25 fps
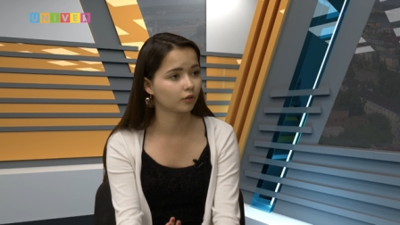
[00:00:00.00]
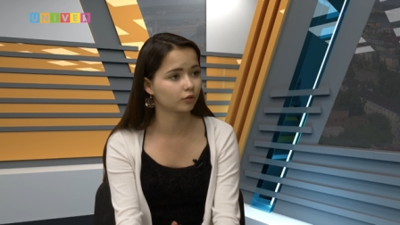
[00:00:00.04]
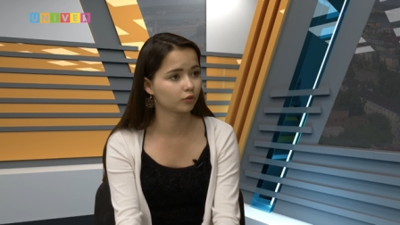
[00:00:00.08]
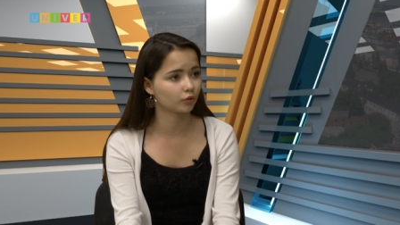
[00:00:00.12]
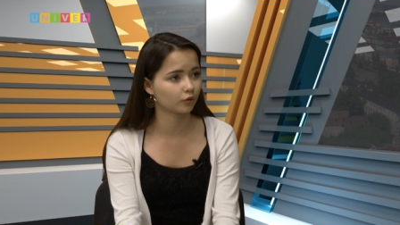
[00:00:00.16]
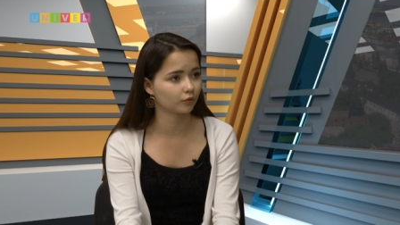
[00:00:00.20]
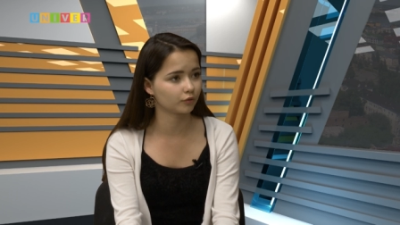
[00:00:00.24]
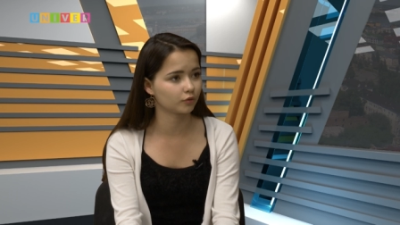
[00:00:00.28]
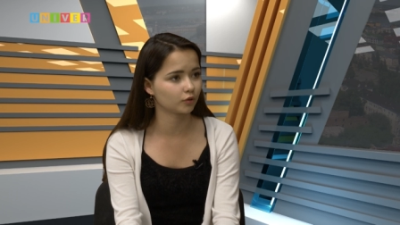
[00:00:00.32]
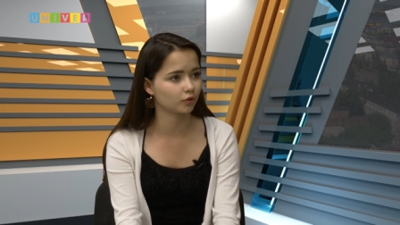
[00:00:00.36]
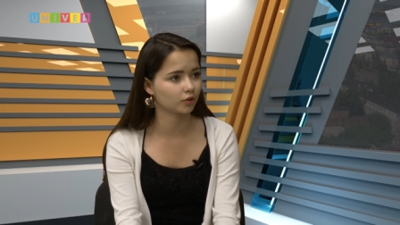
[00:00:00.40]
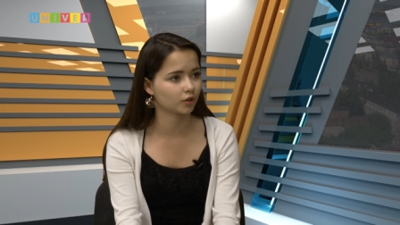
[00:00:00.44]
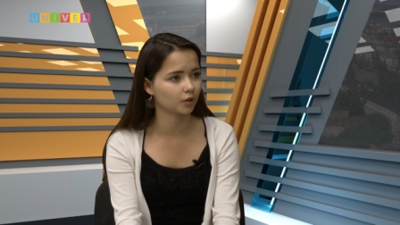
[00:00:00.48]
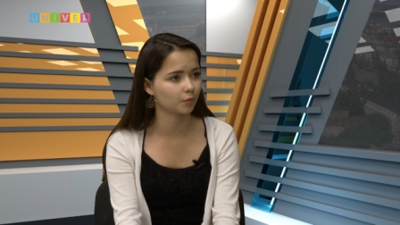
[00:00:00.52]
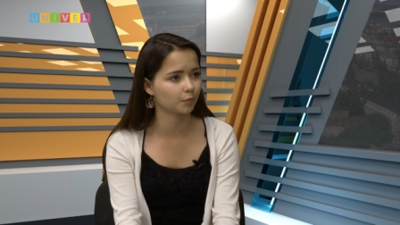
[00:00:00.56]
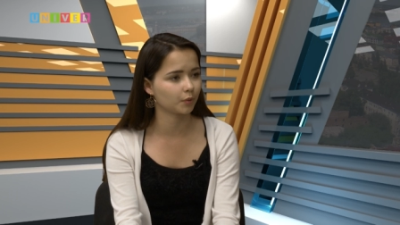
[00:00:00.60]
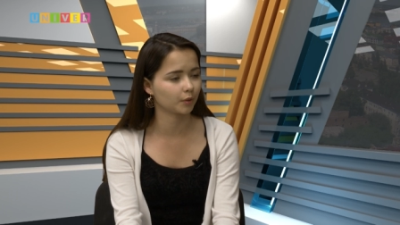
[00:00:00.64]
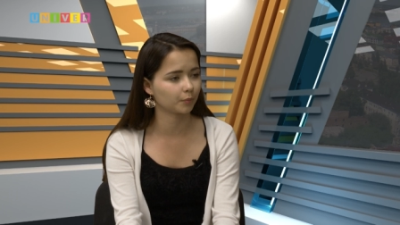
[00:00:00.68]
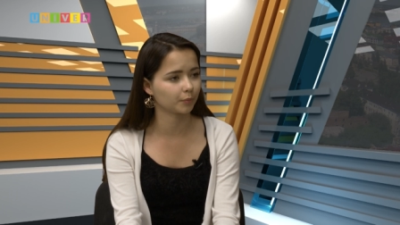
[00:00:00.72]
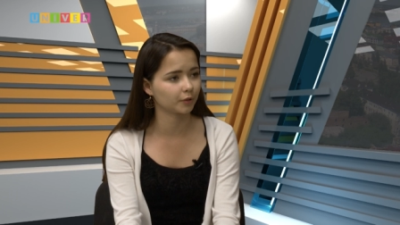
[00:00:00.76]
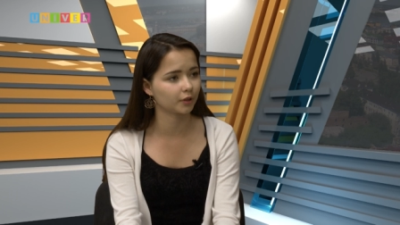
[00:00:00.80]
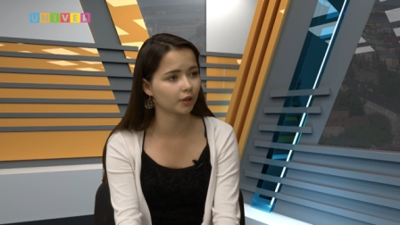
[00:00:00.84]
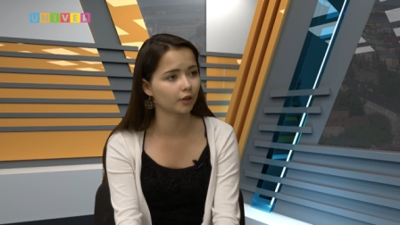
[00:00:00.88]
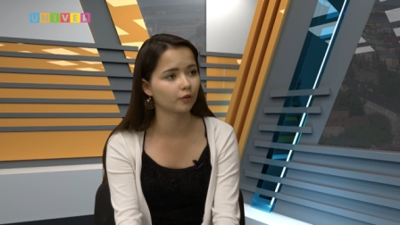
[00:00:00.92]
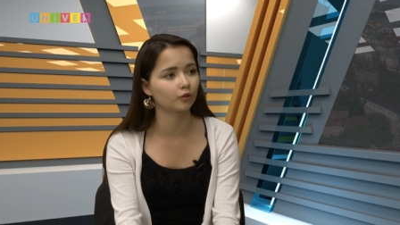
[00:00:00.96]
кто все-таки
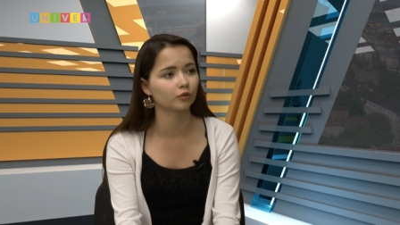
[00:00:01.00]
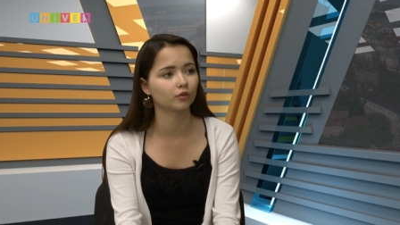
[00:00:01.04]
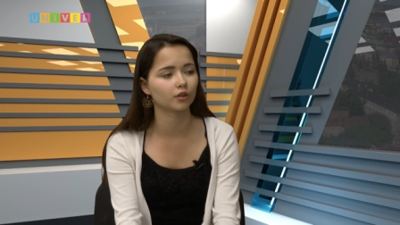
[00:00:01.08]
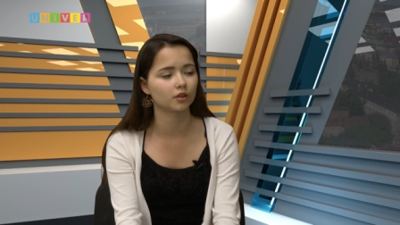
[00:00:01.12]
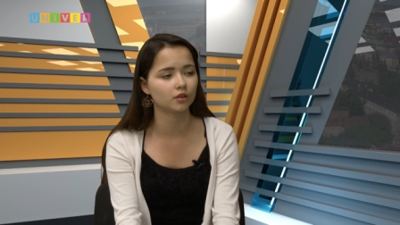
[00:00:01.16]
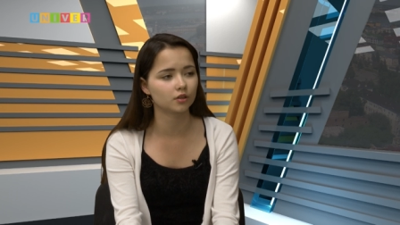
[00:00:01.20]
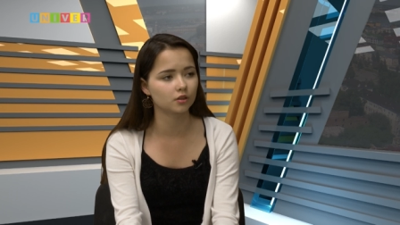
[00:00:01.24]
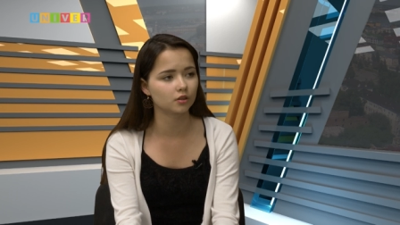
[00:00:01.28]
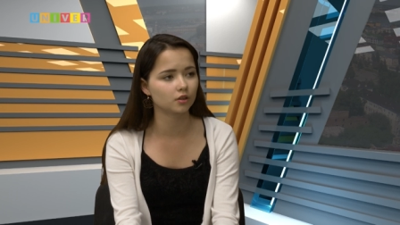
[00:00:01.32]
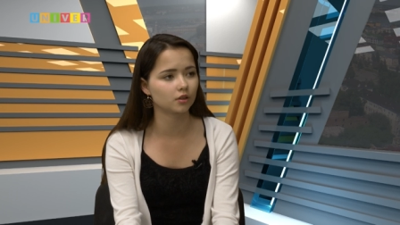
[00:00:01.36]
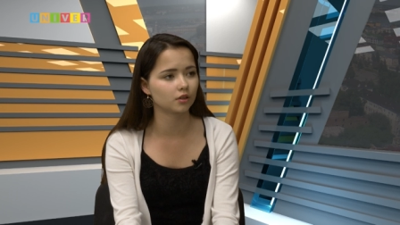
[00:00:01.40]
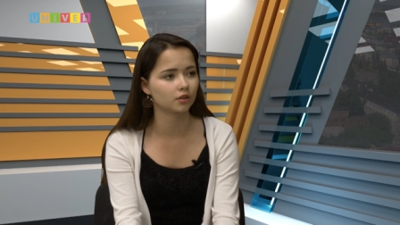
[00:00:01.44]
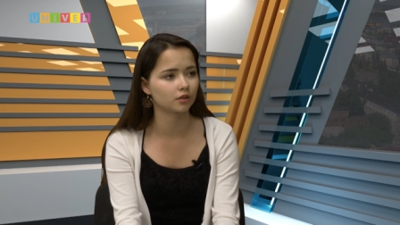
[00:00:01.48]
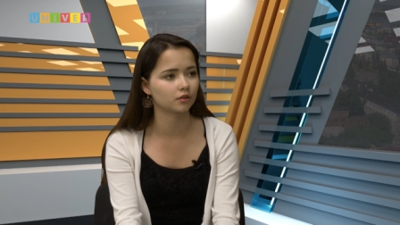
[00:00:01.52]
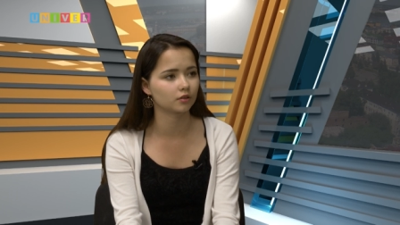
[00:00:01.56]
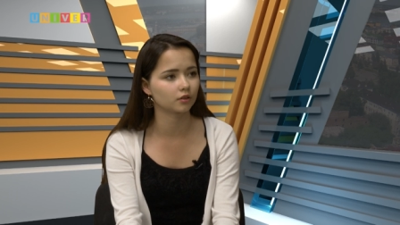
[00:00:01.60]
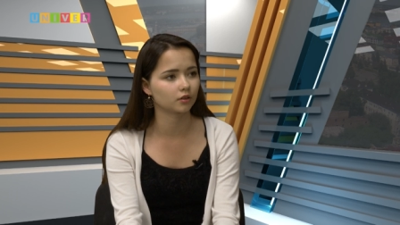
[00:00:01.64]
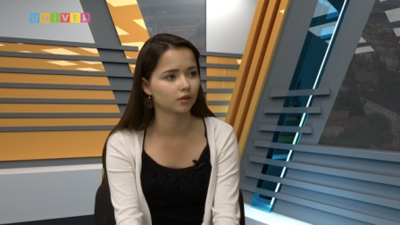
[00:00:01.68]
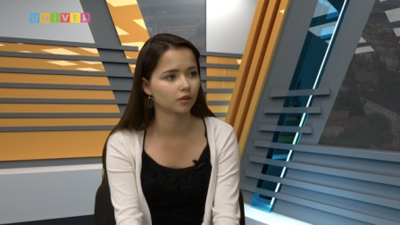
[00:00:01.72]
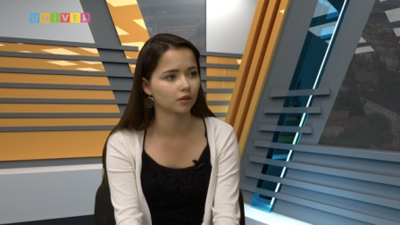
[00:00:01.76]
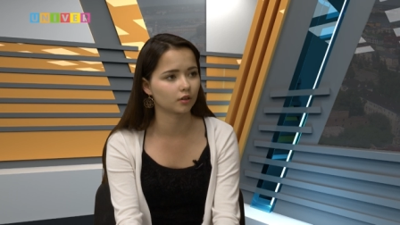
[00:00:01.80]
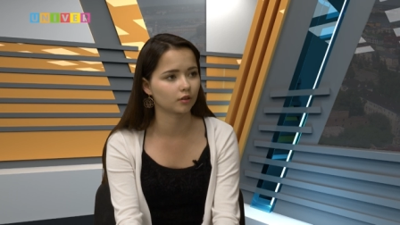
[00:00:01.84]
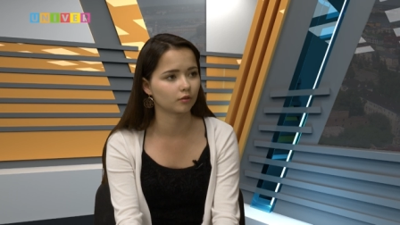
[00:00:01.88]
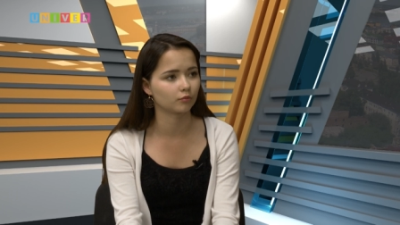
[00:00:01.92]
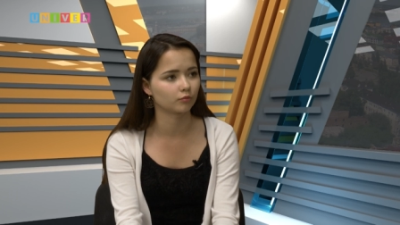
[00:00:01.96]
преподает, носители
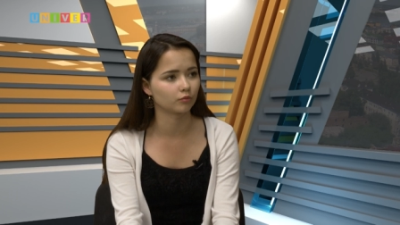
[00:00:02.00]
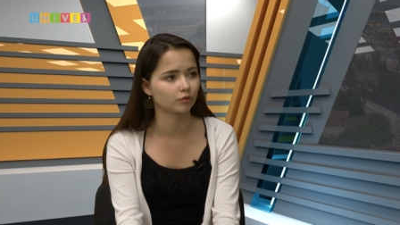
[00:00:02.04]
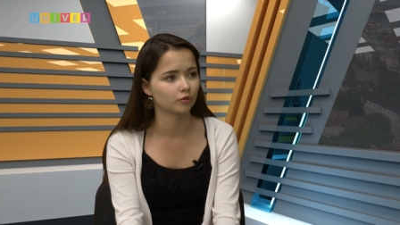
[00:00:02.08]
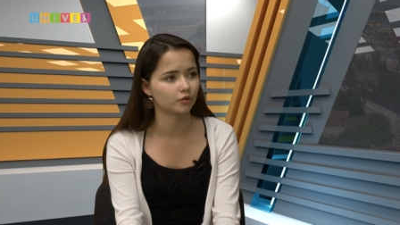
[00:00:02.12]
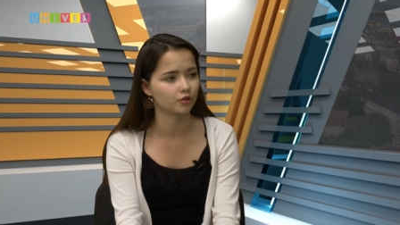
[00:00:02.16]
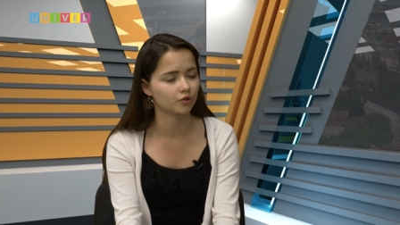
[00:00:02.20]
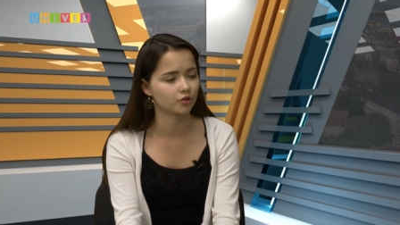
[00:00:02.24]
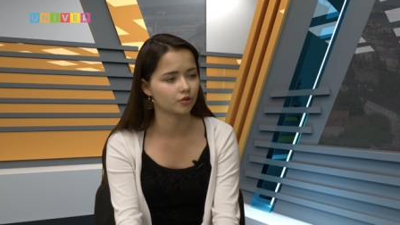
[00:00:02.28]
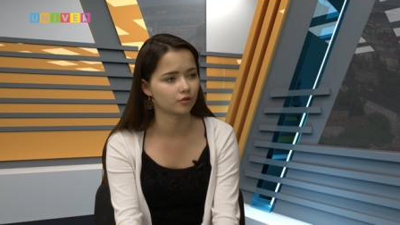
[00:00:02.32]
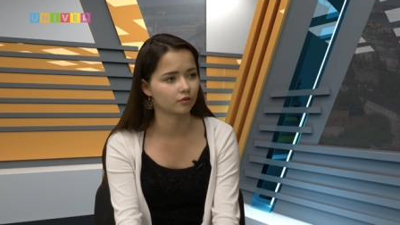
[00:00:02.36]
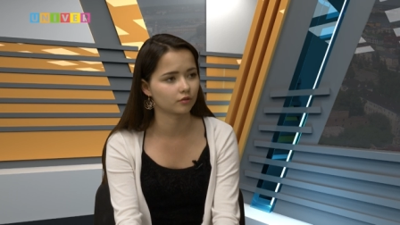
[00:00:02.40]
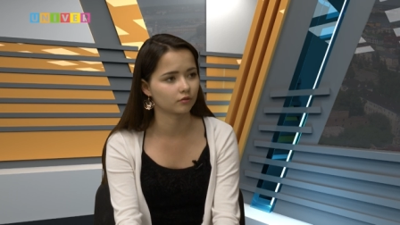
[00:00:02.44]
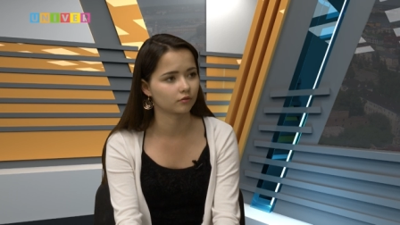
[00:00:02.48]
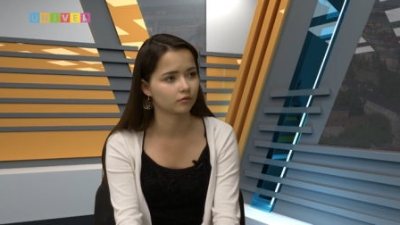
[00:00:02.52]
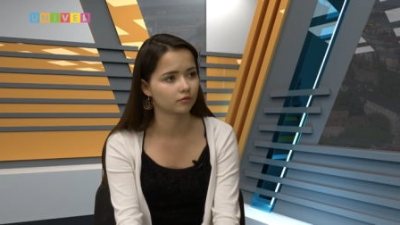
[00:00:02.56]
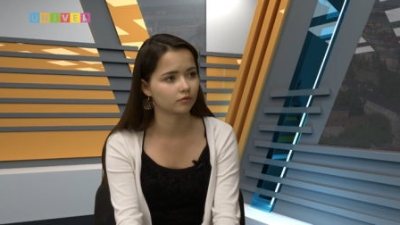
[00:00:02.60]
языка больше?